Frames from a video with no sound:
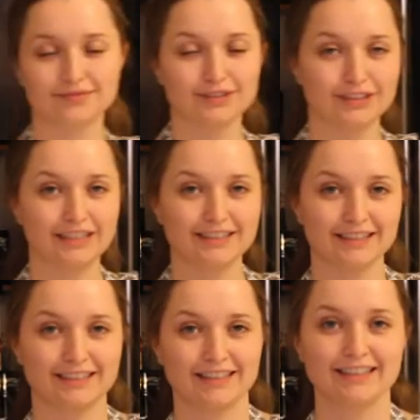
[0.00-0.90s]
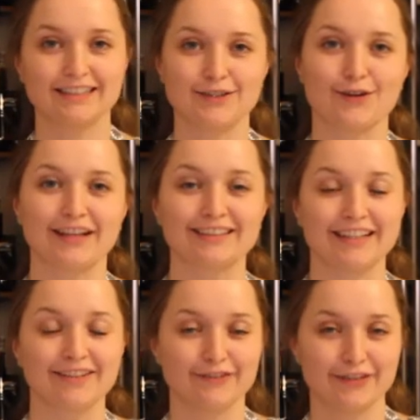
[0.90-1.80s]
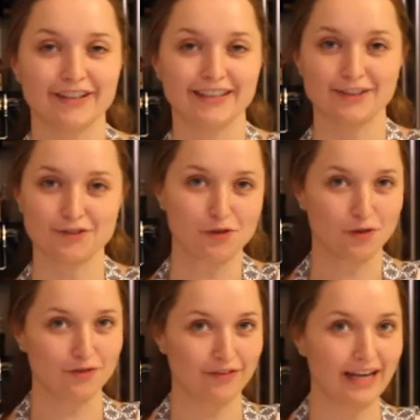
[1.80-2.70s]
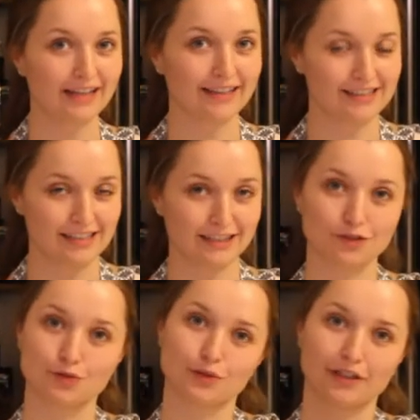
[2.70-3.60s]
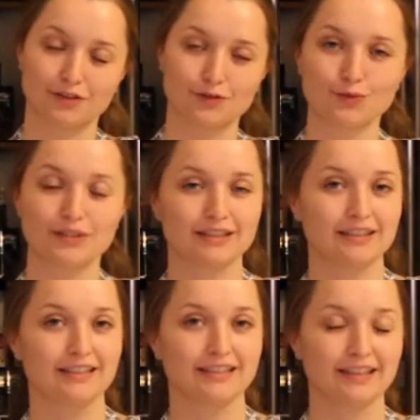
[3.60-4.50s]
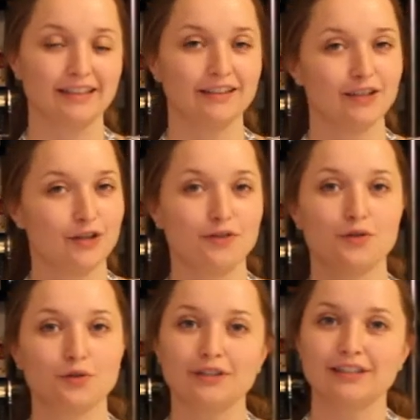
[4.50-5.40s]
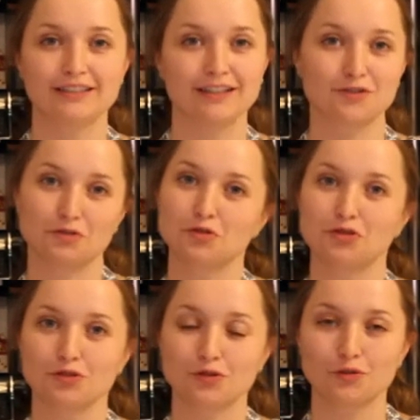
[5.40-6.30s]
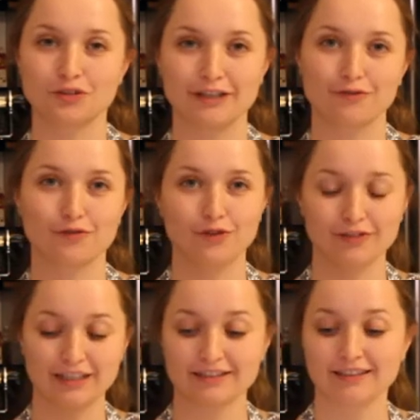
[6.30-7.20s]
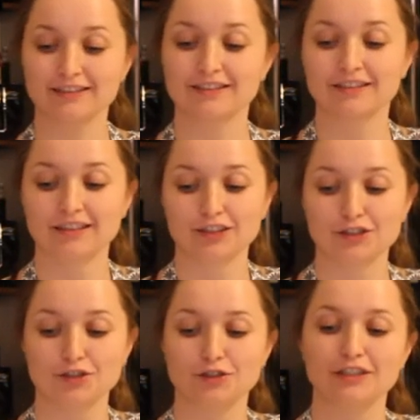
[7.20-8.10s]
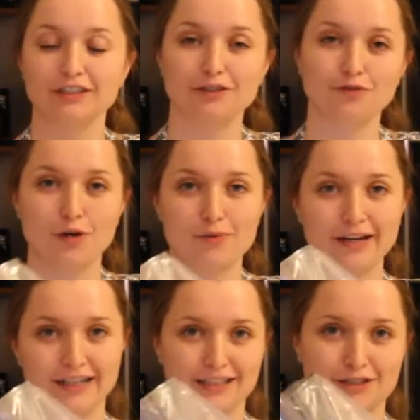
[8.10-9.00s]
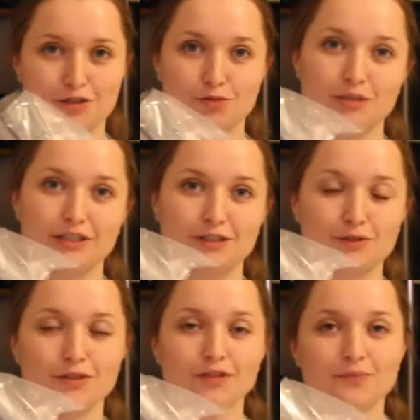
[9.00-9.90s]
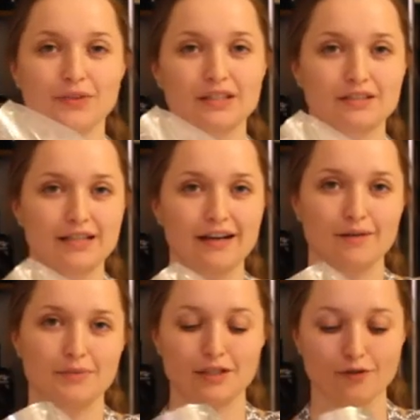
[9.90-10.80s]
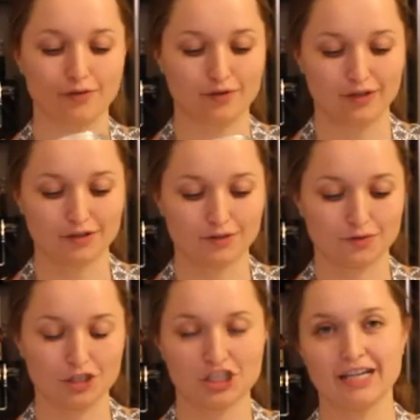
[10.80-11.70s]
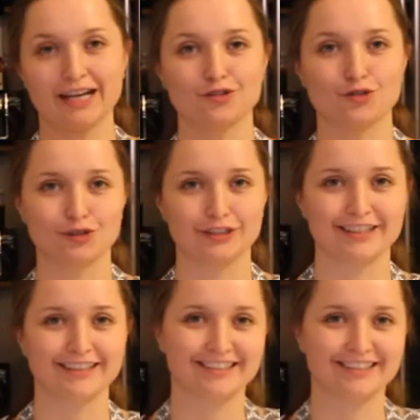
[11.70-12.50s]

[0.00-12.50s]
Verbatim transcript: Und jetzt geht der Rest auch ganz einfach. Jetzt verrühren wir alle restlichen Zutaten zusätzlich rein, verrühren das Ganze nur schön und dann füllen wir das Ganze schon in die vorbereitete Spritztülle. Da habe ich auch vorne so eine Sterntülle dran